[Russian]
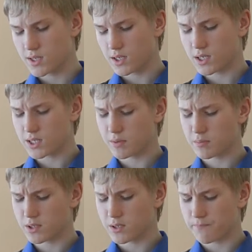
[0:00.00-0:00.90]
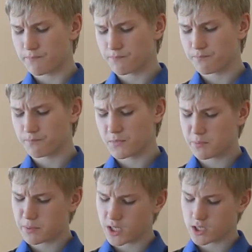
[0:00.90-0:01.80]
Если бы
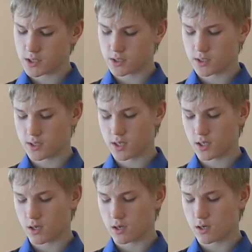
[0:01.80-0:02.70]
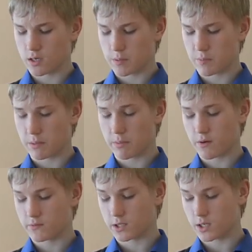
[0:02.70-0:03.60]
теперешние знания
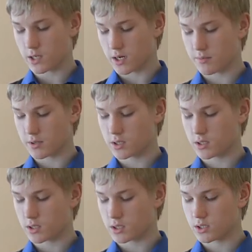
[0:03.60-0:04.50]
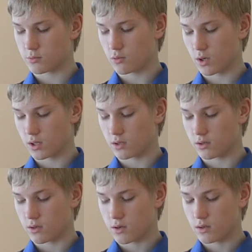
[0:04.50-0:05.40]
прибавить к храбрости Хаджи Мурата